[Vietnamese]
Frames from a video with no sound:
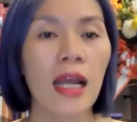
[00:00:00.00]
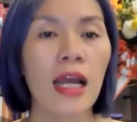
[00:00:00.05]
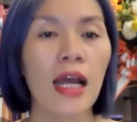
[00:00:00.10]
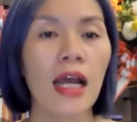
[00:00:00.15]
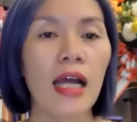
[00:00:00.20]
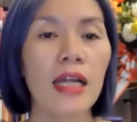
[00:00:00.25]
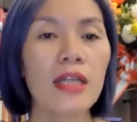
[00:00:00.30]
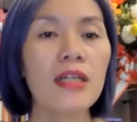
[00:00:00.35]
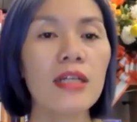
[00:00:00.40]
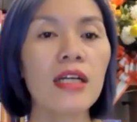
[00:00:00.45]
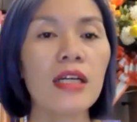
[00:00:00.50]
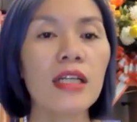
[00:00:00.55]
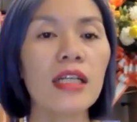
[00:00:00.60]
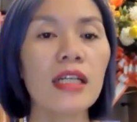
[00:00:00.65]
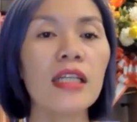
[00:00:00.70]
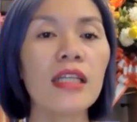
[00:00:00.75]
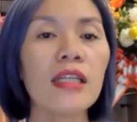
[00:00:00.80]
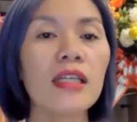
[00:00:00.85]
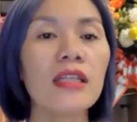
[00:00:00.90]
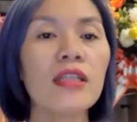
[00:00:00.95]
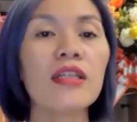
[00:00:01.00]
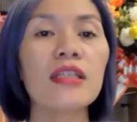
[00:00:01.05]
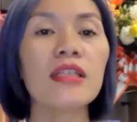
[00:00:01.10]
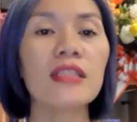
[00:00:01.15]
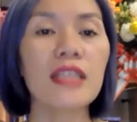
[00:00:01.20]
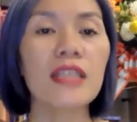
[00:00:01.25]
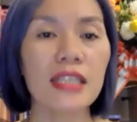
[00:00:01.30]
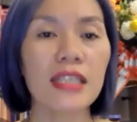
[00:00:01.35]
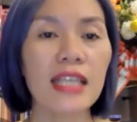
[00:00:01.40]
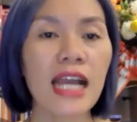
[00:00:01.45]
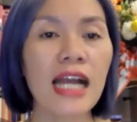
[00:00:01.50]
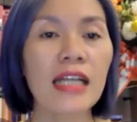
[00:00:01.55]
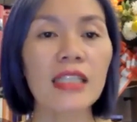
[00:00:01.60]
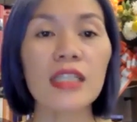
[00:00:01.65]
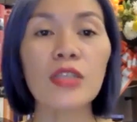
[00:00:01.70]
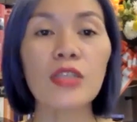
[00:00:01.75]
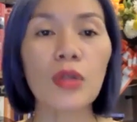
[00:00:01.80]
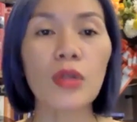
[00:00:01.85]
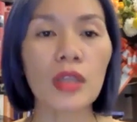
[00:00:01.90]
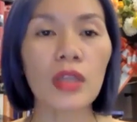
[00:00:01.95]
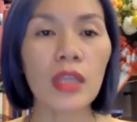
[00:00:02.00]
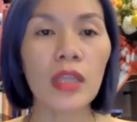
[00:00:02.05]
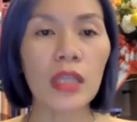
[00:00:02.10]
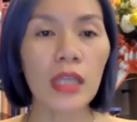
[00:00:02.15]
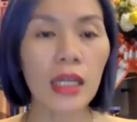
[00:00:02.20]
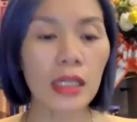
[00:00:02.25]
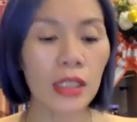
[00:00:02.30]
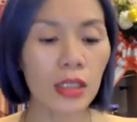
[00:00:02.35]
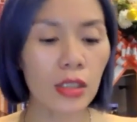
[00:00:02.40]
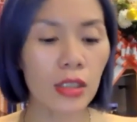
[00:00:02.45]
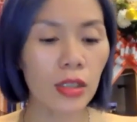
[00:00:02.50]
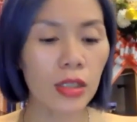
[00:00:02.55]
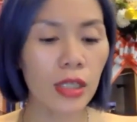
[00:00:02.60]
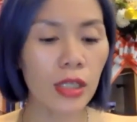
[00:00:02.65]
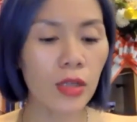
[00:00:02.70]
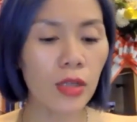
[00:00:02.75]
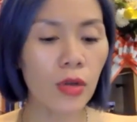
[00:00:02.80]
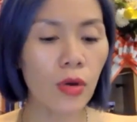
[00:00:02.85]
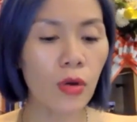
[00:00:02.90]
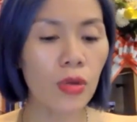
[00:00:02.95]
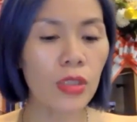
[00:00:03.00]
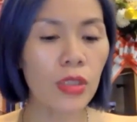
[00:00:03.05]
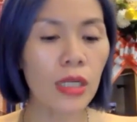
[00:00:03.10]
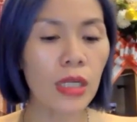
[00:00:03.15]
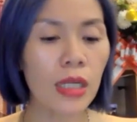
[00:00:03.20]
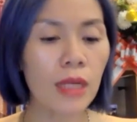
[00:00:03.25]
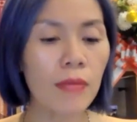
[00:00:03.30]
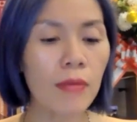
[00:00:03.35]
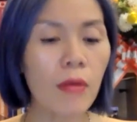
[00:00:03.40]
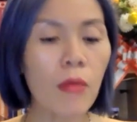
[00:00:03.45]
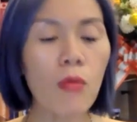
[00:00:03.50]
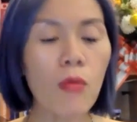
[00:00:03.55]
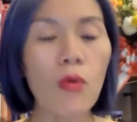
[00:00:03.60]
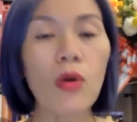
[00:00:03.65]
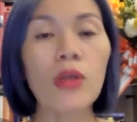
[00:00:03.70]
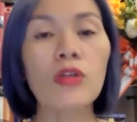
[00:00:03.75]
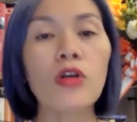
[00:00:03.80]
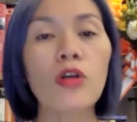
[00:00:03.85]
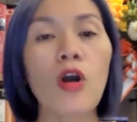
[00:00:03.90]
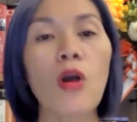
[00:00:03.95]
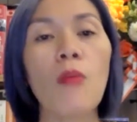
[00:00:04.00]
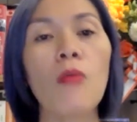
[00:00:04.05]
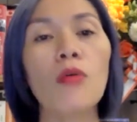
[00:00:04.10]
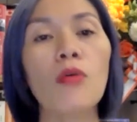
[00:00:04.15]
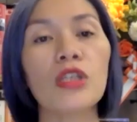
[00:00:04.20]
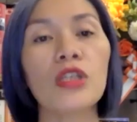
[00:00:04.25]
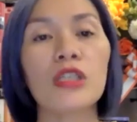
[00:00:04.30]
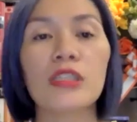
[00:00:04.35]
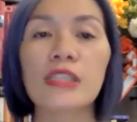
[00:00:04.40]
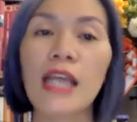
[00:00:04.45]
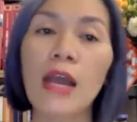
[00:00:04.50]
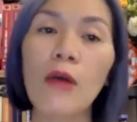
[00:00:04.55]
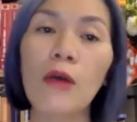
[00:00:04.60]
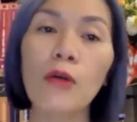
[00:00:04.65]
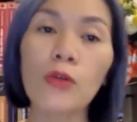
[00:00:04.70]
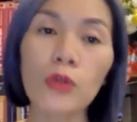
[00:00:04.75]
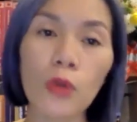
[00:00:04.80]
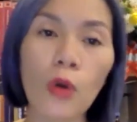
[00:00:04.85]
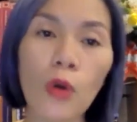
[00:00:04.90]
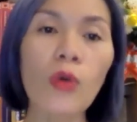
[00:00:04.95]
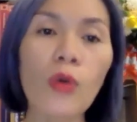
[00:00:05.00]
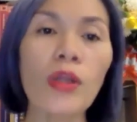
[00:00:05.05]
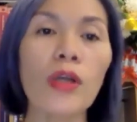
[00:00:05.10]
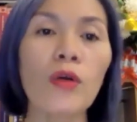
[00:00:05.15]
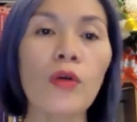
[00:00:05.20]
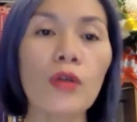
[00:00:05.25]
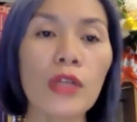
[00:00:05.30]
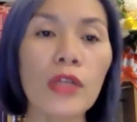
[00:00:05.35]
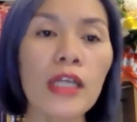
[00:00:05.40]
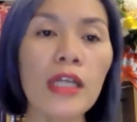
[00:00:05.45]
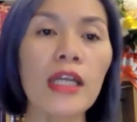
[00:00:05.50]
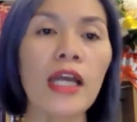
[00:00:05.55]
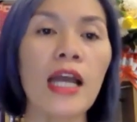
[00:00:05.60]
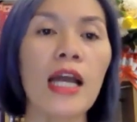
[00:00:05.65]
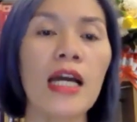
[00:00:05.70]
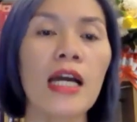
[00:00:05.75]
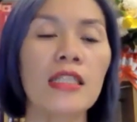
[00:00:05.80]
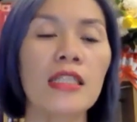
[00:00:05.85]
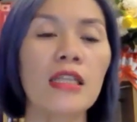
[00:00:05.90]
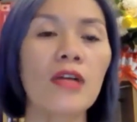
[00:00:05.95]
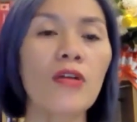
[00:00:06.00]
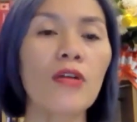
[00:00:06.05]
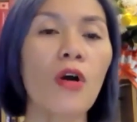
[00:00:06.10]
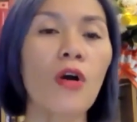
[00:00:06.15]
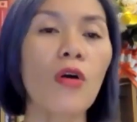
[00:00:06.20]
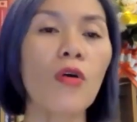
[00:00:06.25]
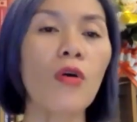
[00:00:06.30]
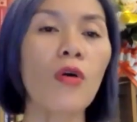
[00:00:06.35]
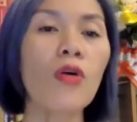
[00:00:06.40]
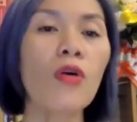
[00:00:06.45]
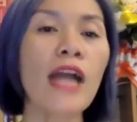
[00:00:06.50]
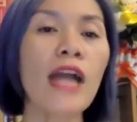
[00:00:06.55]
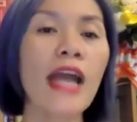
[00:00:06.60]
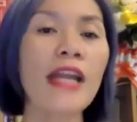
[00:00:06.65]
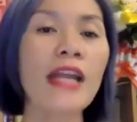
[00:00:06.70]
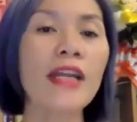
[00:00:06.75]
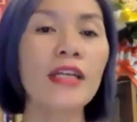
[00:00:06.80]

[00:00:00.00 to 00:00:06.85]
à, đường đi thì chưa dễ dàng, chưa thuận tiện, cho nên cô rất là mong muốn có một chiếc xe ô tô để cô đi. Sau đó cô nghe được